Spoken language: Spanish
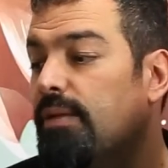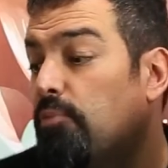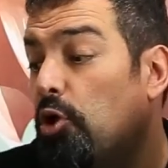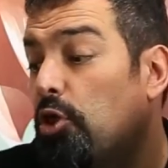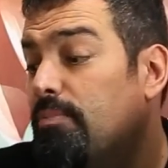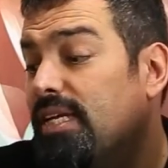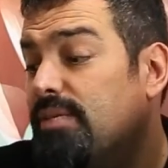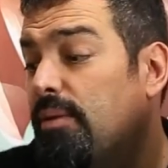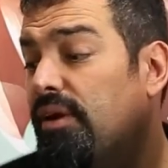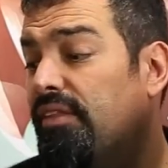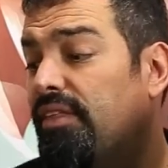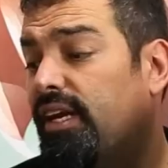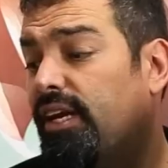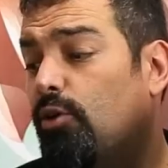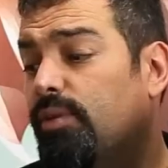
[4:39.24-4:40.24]
Por lo demás, me
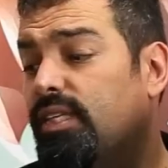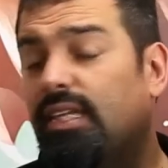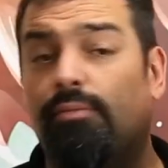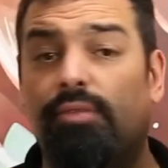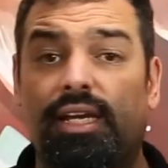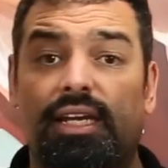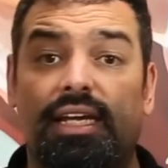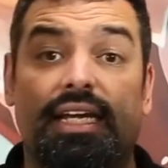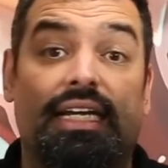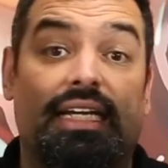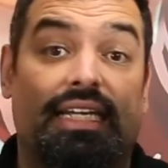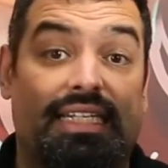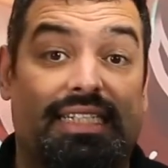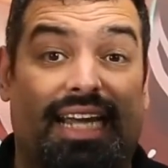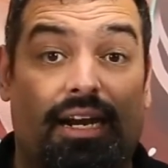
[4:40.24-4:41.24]
parece recomendable,
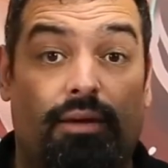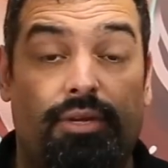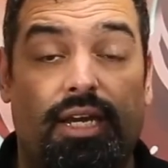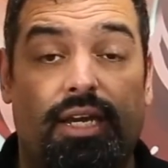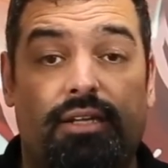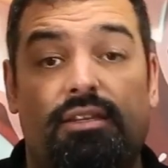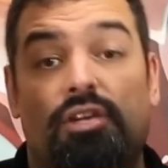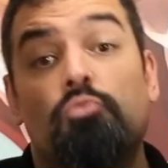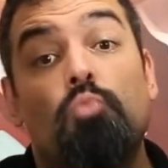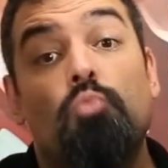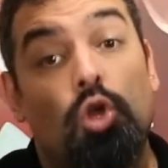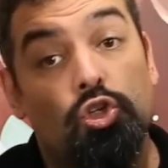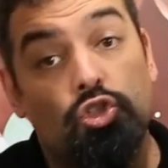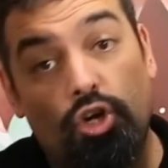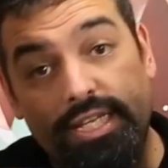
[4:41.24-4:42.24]
escala bien, tiene un
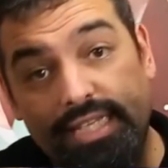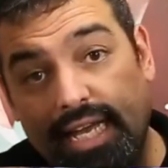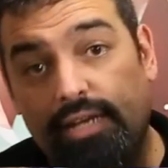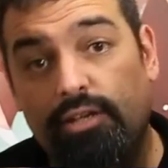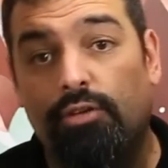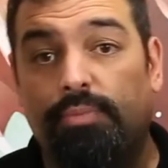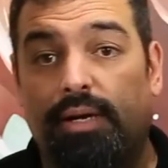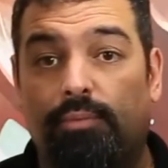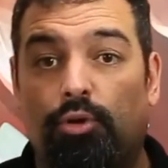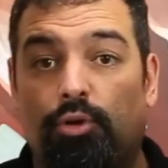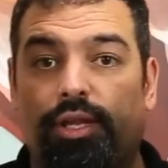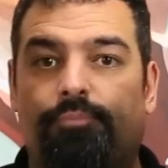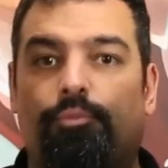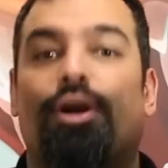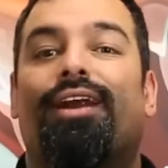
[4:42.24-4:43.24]
modo solitario para
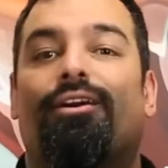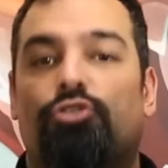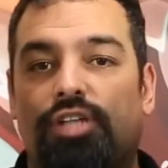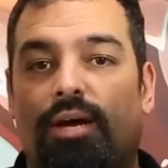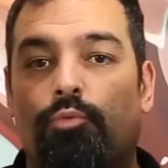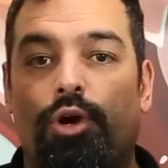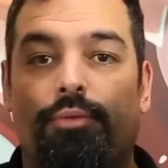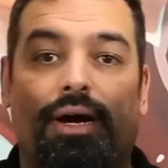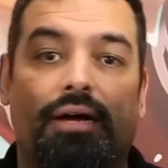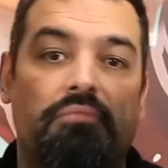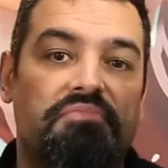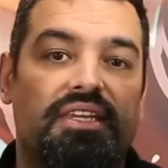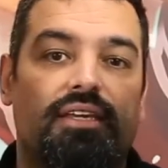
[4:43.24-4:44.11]
poder ponernos a prueba